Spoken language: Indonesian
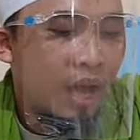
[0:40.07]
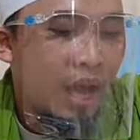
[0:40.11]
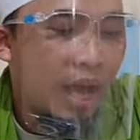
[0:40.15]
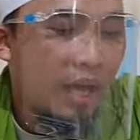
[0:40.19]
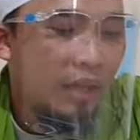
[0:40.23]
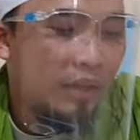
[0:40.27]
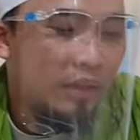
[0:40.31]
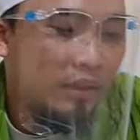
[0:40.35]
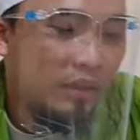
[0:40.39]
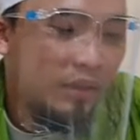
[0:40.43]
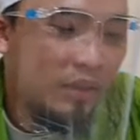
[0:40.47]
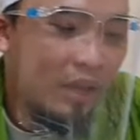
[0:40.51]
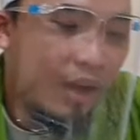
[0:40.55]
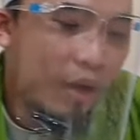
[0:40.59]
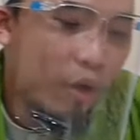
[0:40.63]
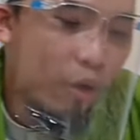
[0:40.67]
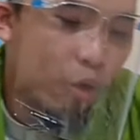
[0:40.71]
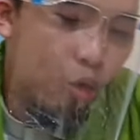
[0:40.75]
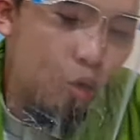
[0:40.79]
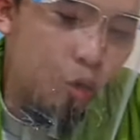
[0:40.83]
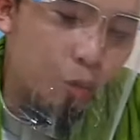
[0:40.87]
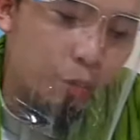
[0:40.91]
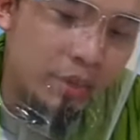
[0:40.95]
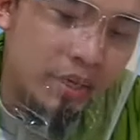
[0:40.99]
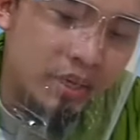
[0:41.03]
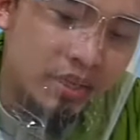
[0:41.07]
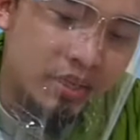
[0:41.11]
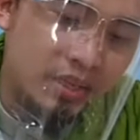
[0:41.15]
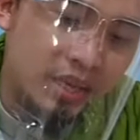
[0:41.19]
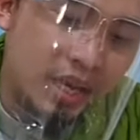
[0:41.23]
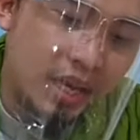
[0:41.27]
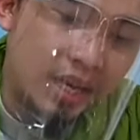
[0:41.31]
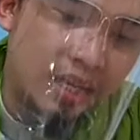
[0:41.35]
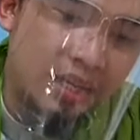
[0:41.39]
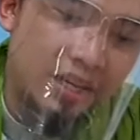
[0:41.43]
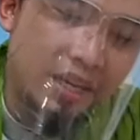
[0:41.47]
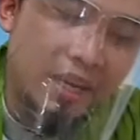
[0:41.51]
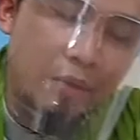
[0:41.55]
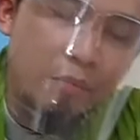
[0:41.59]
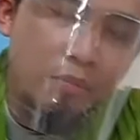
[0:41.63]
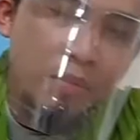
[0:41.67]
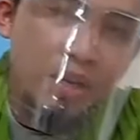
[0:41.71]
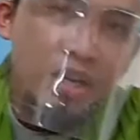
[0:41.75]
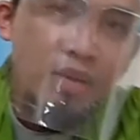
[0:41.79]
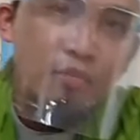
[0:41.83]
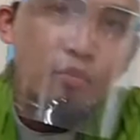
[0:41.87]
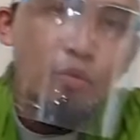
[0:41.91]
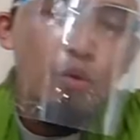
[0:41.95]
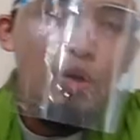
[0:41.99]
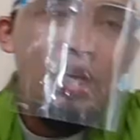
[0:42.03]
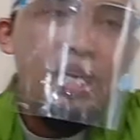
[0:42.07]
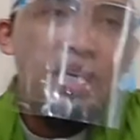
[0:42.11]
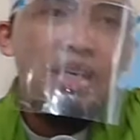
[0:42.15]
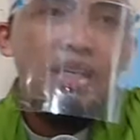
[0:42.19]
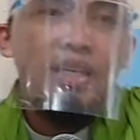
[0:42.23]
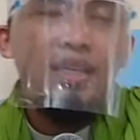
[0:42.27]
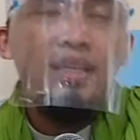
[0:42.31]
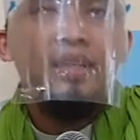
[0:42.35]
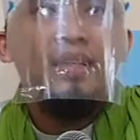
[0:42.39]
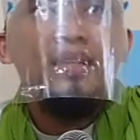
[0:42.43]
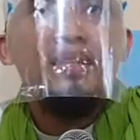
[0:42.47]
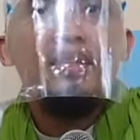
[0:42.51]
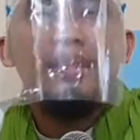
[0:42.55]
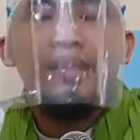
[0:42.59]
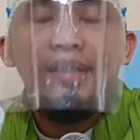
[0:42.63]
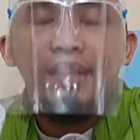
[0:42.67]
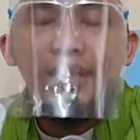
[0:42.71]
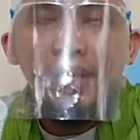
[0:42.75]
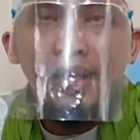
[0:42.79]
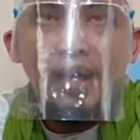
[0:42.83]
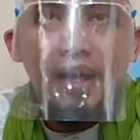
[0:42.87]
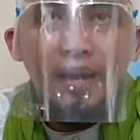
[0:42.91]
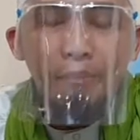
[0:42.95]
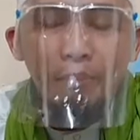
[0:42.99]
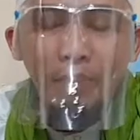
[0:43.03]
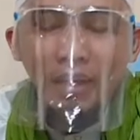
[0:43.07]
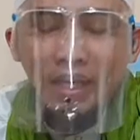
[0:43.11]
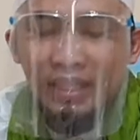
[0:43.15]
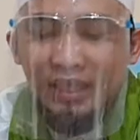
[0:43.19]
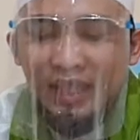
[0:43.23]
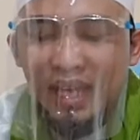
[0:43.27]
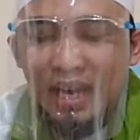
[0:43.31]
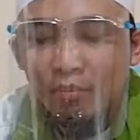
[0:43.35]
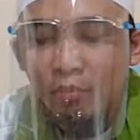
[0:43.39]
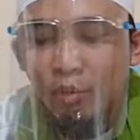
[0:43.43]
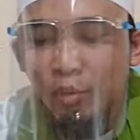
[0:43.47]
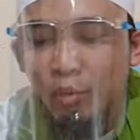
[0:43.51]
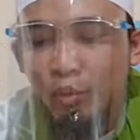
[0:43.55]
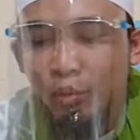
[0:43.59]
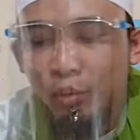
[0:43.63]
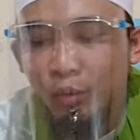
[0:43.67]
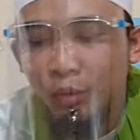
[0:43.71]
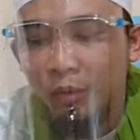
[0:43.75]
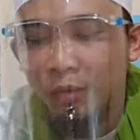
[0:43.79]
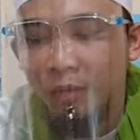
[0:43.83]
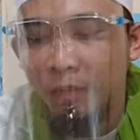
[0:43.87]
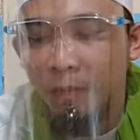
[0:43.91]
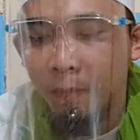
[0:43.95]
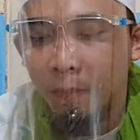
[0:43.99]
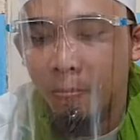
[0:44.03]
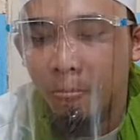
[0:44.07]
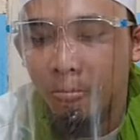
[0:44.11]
Atau misalnya menemui, bertamu.